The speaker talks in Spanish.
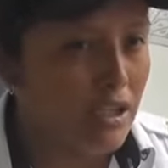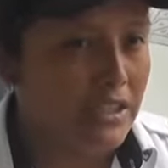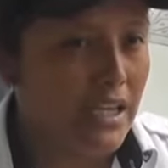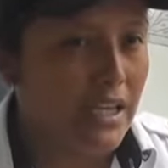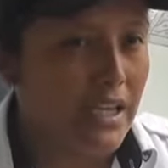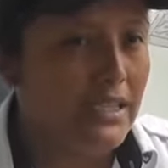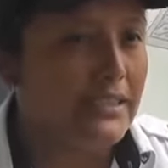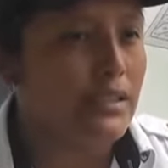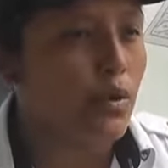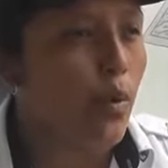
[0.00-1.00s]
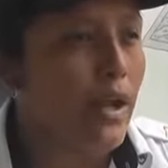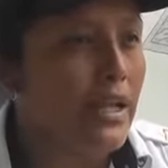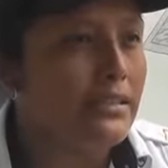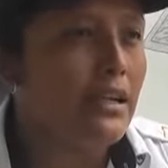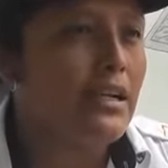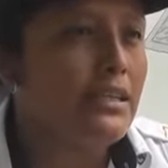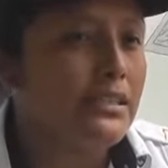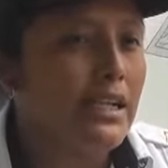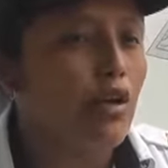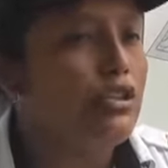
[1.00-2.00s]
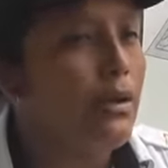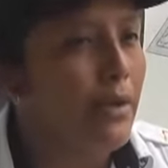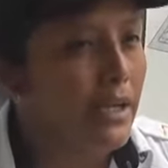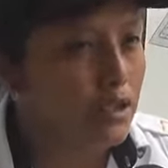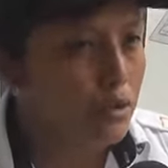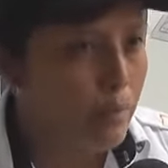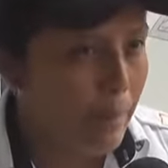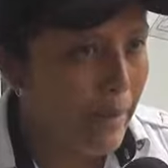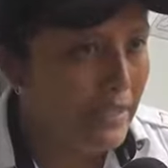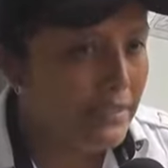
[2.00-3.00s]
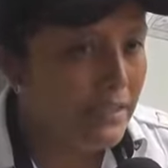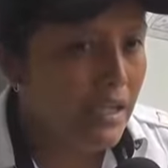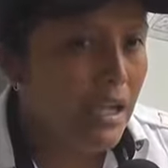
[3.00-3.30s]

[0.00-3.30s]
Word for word: que se le den en las escuelas se los lleven a sus papás,